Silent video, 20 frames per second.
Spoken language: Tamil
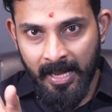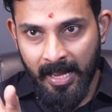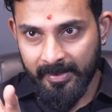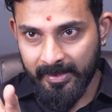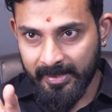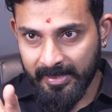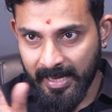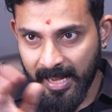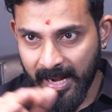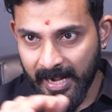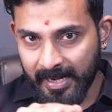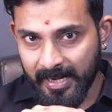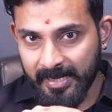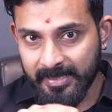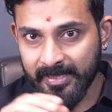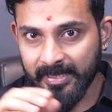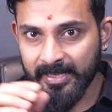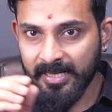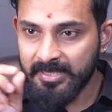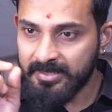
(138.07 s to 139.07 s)
அந்த நாலு
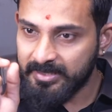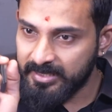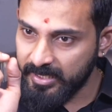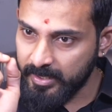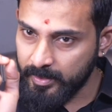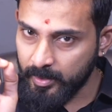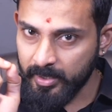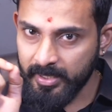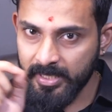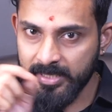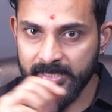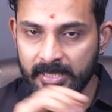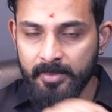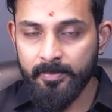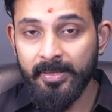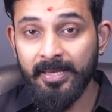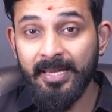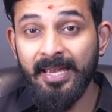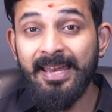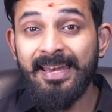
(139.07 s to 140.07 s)
எடுத்திங்கன்னா ஜீரோ தான்
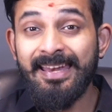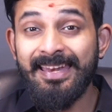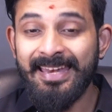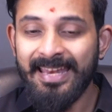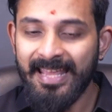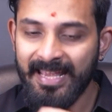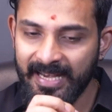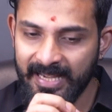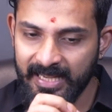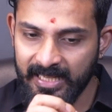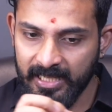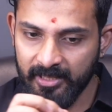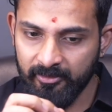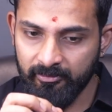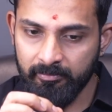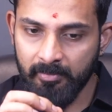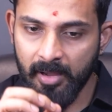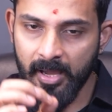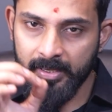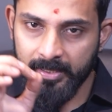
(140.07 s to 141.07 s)
ஜெயிப்பீங்க
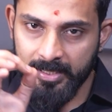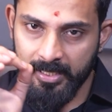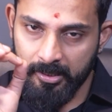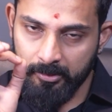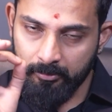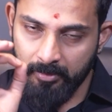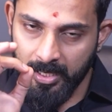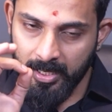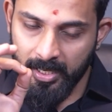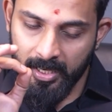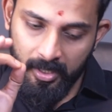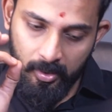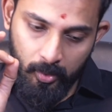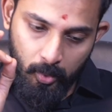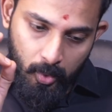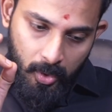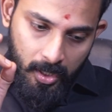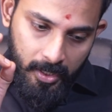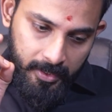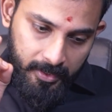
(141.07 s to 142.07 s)
நெகட்டிவ் மார்க்கிங் மக்கள்
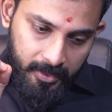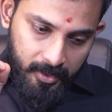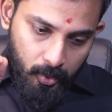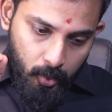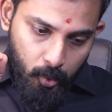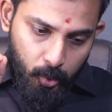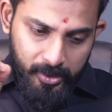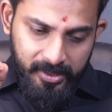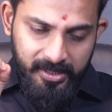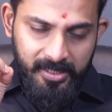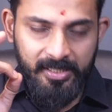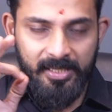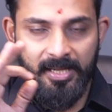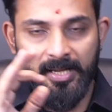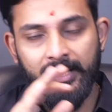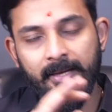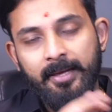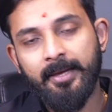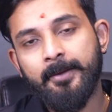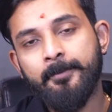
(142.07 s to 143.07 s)
உங்களுக்கு
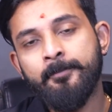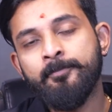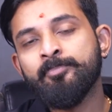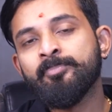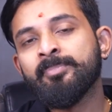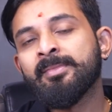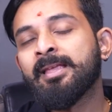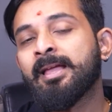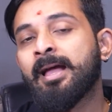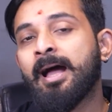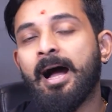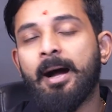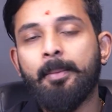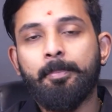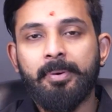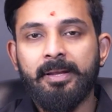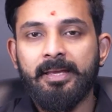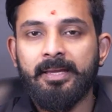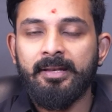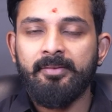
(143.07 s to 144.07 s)
கொடுத்துருக்காங்க
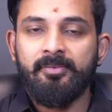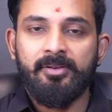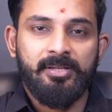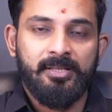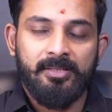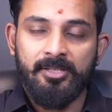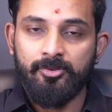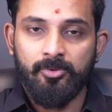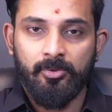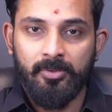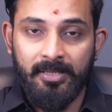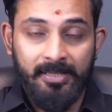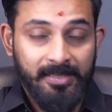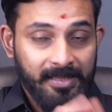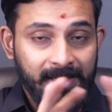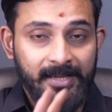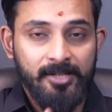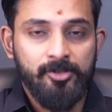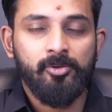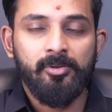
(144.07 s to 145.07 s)
அப்படிங்கிற விஷயத்த சொல்கிறார்
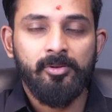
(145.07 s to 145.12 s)
இது எங்கே